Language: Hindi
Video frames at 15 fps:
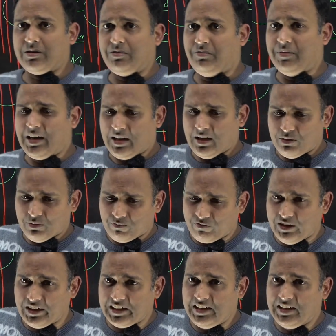में आ रहा
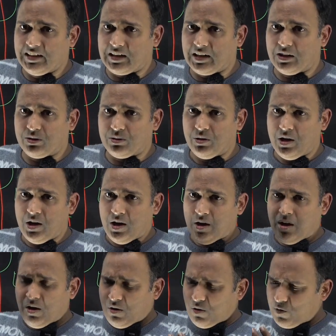फ्लिकरिंग कर रहा तो
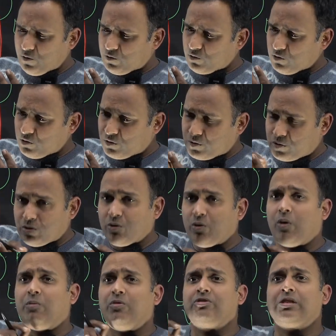और उसको स्लो
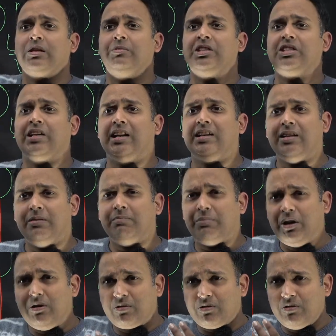मोशन में चलाइए
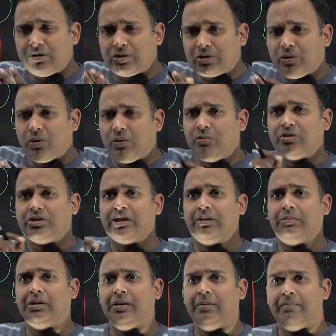बिल्कुल स्लो मोशन में
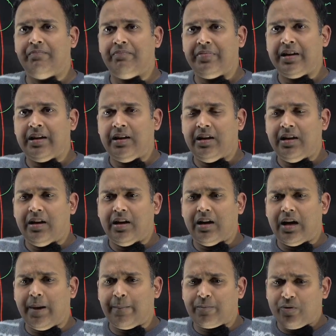
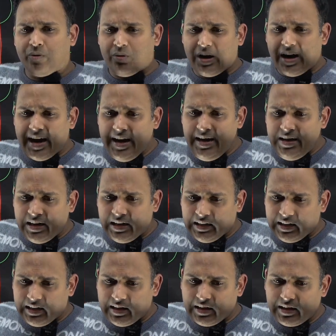आपको आइडिया
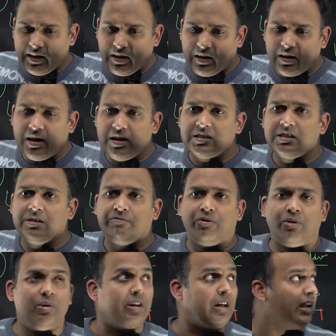लगेगा कि कहां से
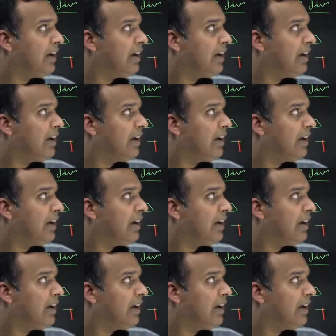फॉल्ट आ रहा है